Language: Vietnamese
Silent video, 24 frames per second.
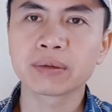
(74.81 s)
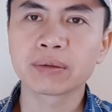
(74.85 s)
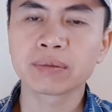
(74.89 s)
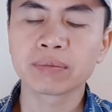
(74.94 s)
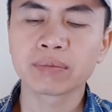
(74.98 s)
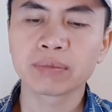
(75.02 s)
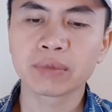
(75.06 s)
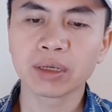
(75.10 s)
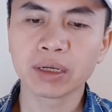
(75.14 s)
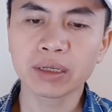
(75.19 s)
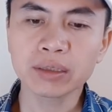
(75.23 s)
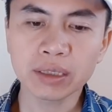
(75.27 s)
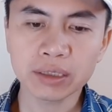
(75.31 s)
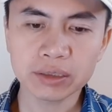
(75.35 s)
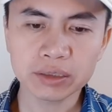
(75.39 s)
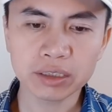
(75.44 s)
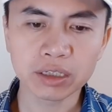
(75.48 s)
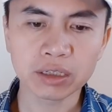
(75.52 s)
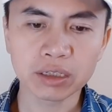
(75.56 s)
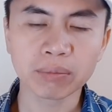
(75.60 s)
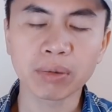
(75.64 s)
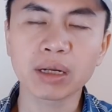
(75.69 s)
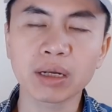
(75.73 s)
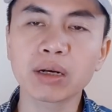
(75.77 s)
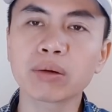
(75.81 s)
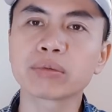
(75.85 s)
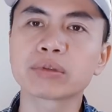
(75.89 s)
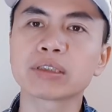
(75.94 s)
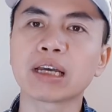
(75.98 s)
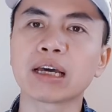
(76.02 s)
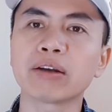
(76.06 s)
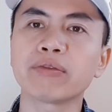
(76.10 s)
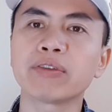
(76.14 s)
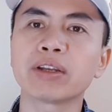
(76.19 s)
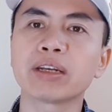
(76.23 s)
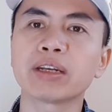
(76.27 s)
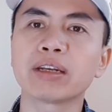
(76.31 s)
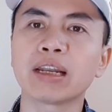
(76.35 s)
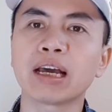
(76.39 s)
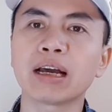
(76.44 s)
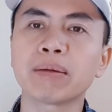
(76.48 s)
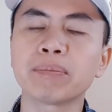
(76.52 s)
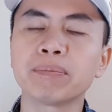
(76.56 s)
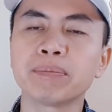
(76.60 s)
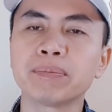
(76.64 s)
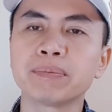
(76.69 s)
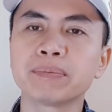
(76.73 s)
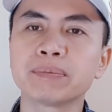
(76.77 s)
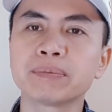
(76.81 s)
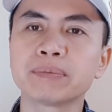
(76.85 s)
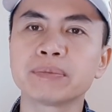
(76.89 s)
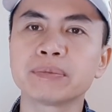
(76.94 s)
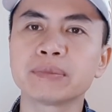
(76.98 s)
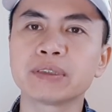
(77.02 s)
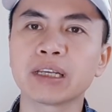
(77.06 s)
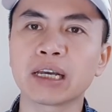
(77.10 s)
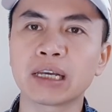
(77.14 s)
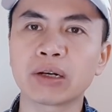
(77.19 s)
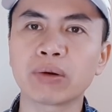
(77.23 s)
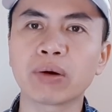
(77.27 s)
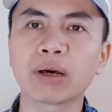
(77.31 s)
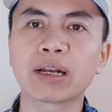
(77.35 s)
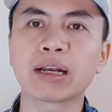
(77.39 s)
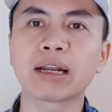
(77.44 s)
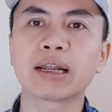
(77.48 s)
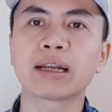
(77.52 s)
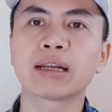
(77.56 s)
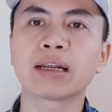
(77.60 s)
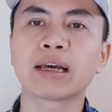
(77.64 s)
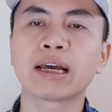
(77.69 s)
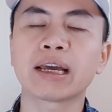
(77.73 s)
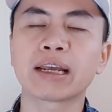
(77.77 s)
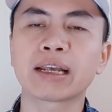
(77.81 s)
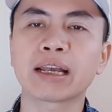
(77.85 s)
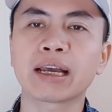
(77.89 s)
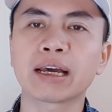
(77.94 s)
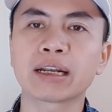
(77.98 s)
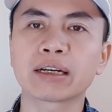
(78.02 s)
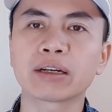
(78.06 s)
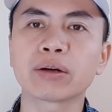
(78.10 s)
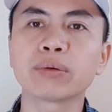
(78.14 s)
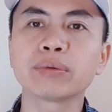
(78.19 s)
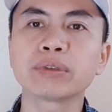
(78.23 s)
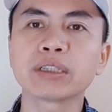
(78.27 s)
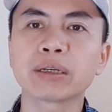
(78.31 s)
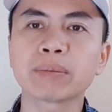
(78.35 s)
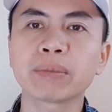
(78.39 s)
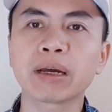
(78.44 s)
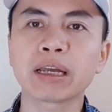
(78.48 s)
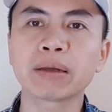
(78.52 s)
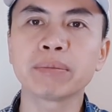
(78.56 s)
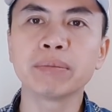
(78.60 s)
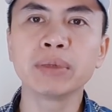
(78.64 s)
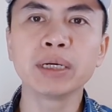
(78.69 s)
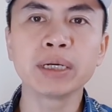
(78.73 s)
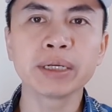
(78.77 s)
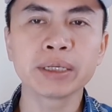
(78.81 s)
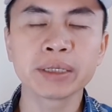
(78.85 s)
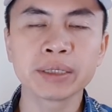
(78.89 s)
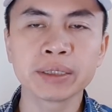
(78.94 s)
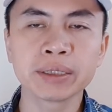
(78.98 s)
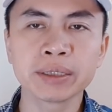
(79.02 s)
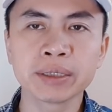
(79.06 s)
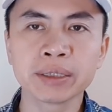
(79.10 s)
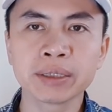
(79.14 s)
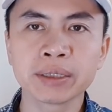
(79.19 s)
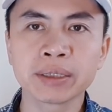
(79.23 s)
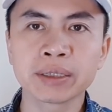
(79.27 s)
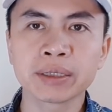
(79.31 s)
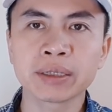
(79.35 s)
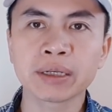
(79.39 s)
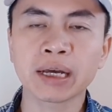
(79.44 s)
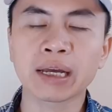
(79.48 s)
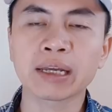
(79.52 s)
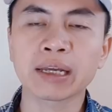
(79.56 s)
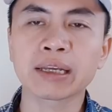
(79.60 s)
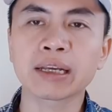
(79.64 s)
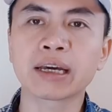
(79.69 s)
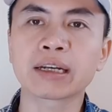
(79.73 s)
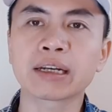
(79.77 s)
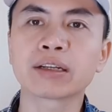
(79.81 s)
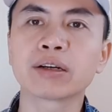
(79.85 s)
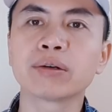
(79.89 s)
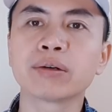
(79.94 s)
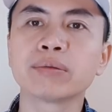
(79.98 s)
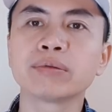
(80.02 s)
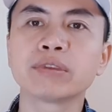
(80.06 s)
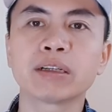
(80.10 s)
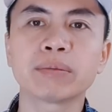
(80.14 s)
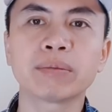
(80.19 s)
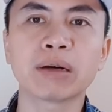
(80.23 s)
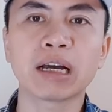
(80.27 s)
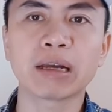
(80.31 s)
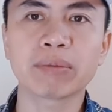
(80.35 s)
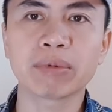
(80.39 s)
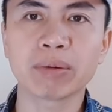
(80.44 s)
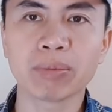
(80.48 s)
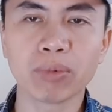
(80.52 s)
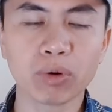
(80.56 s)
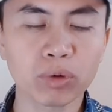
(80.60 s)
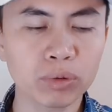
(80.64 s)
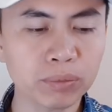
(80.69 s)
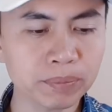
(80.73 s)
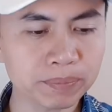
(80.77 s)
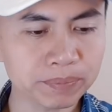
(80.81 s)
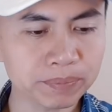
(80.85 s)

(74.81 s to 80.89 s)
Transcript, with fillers: tới thị trường bất động sản Việt Nam giai đoạn 2020 2024.